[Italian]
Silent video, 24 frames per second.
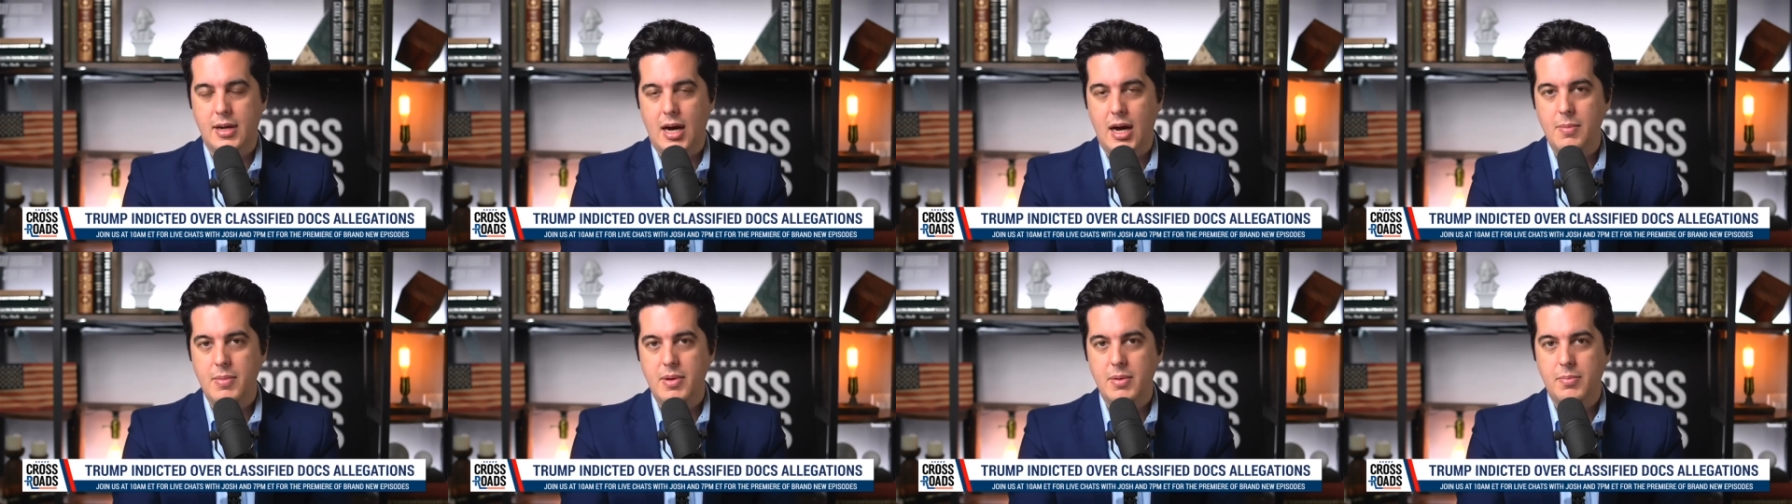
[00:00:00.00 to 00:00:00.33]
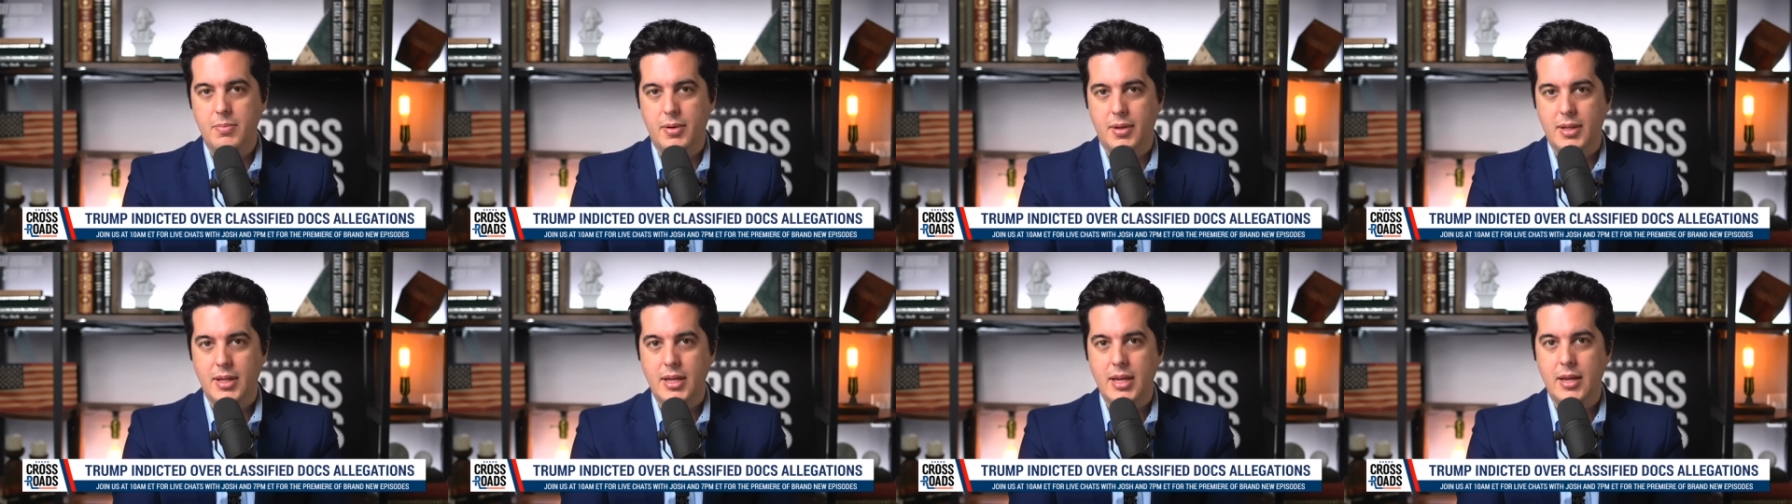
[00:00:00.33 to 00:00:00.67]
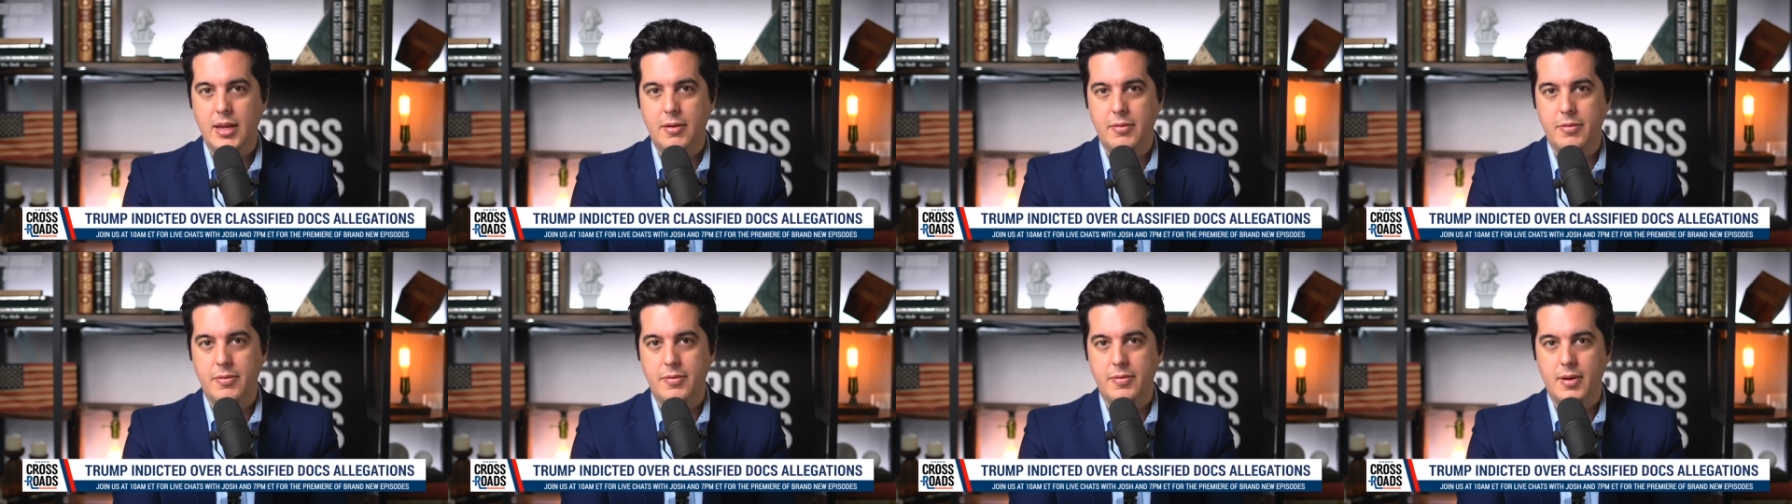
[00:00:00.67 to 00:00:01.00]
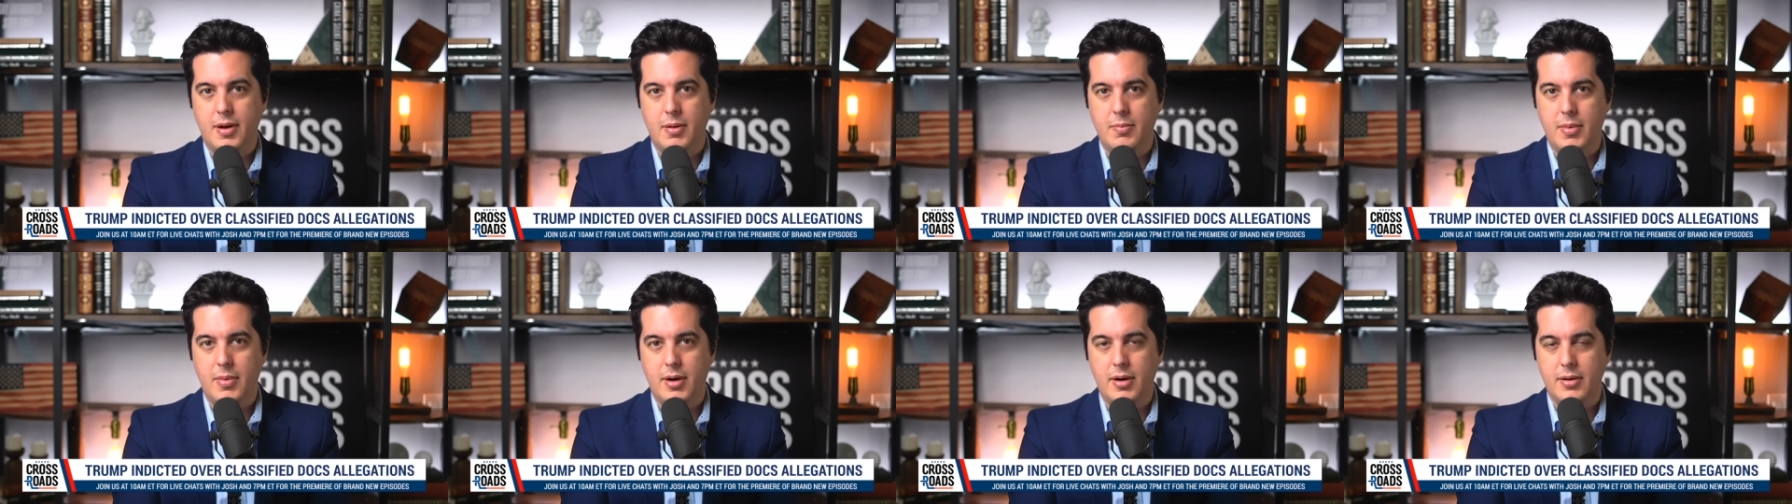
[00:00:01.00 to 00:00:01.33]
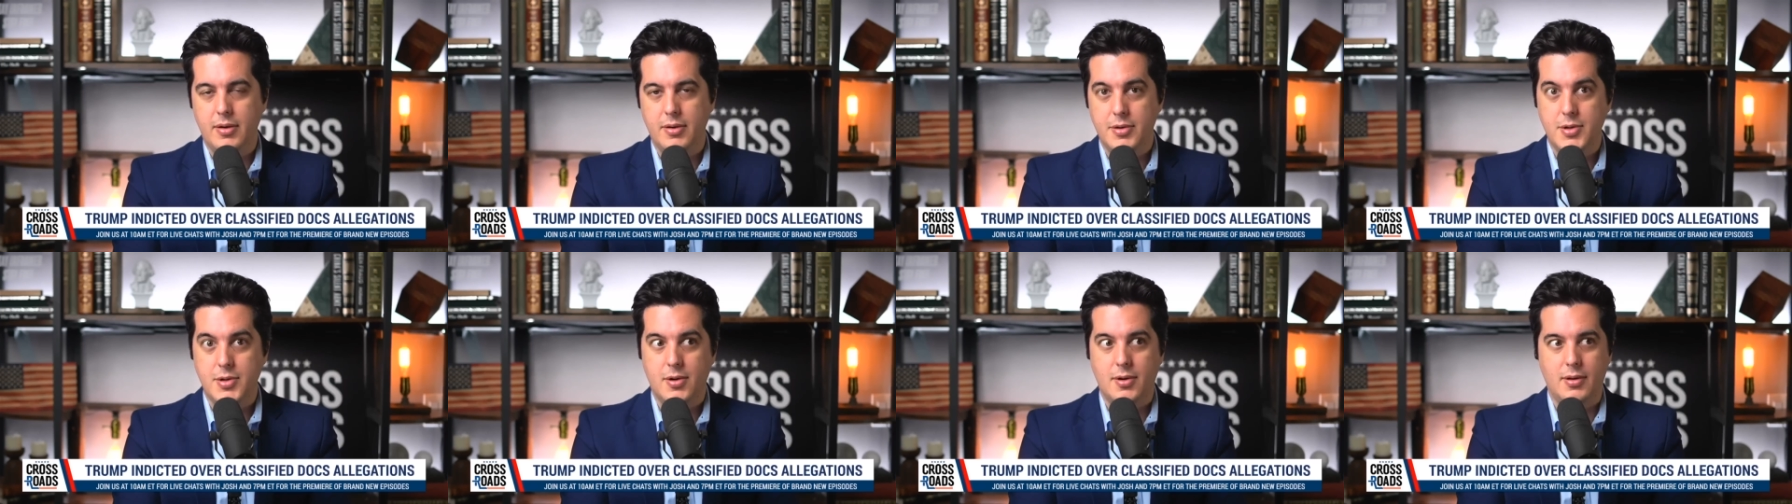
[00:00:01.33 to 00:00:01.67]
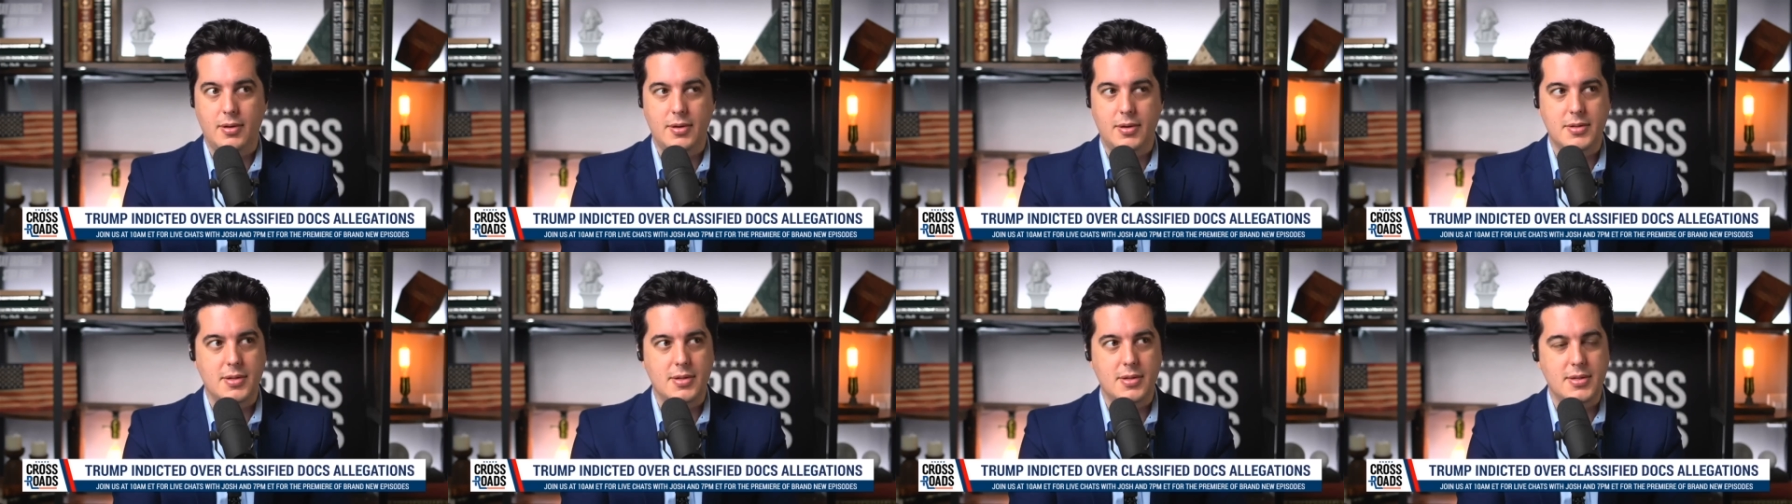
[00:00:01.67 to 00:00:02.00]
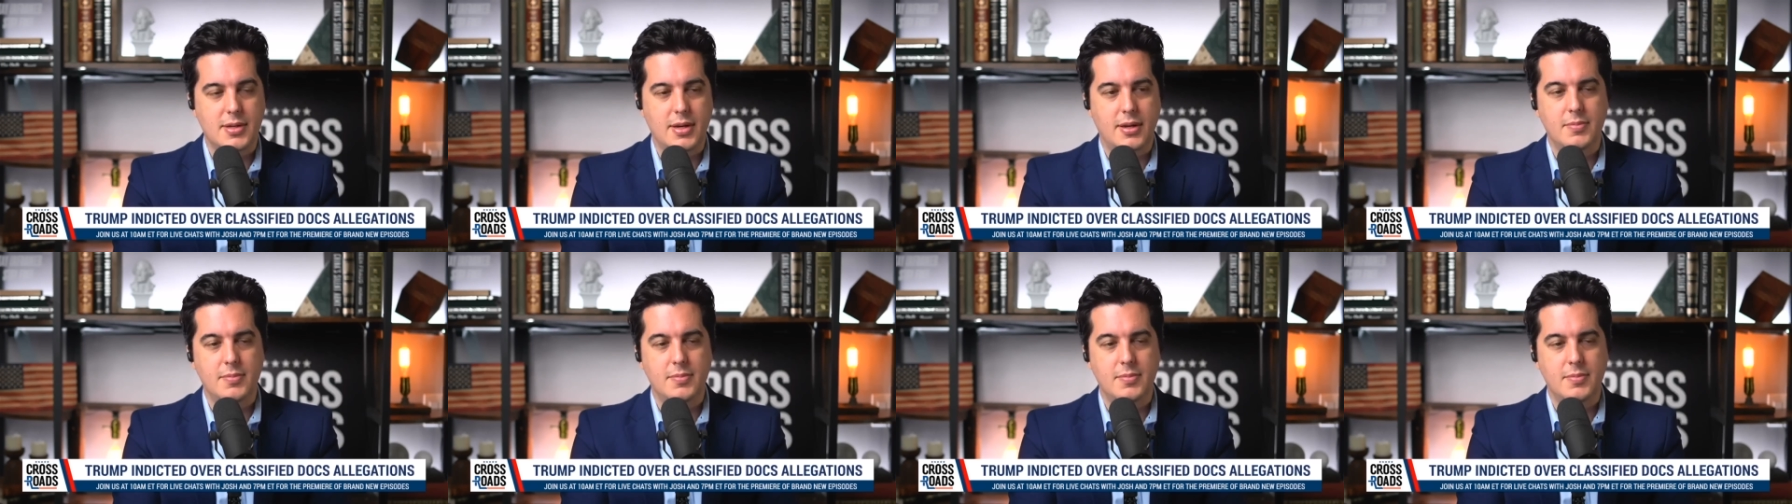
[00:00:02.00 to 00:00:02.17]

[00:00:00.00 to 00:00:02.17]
e ho visto cosa dicono anche altri.